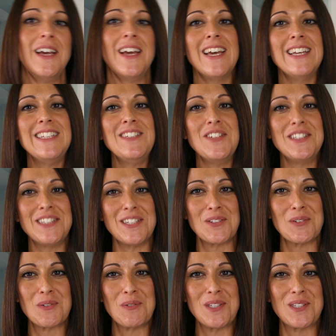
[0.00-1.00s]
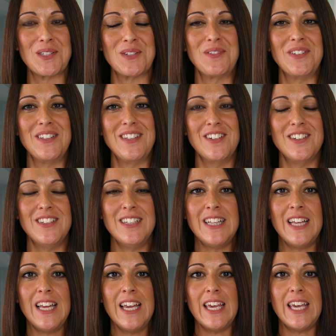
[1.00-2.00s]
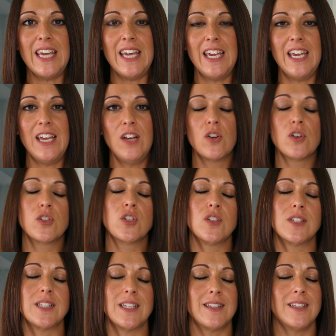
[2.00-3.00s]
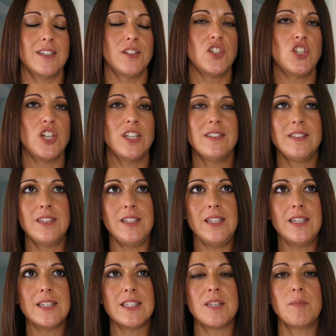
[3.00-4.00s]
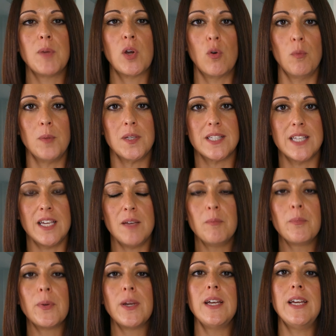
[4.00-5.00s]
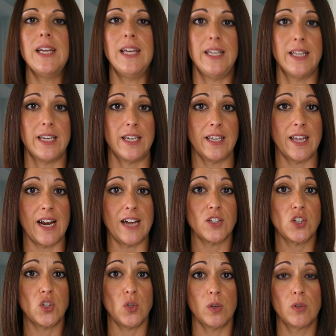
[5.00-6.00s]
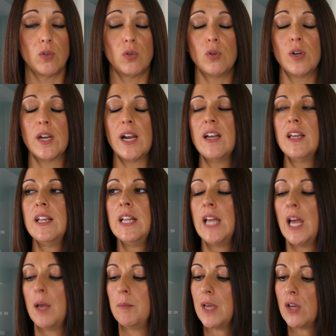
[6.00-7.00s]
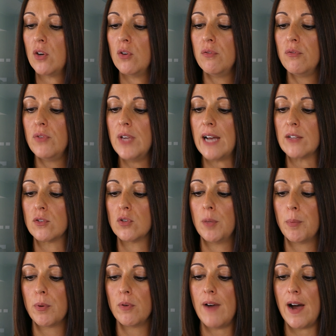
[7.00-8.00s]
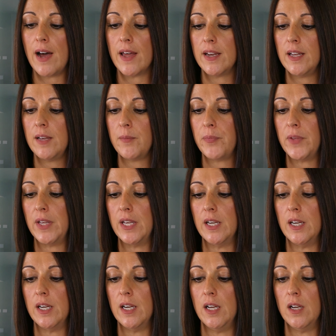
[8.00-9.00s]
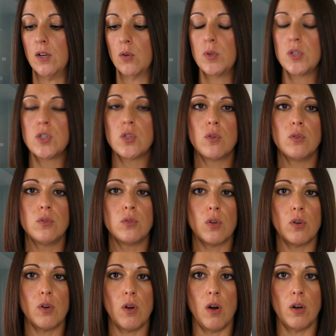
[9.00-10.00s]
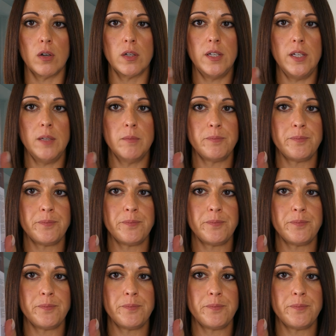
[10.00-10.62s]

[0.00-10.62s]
è diventato questo video e loro sono state gentilissime come sempre e le ringrazio ancora, mi hanno inviato da provare eh, questo contorno occhi.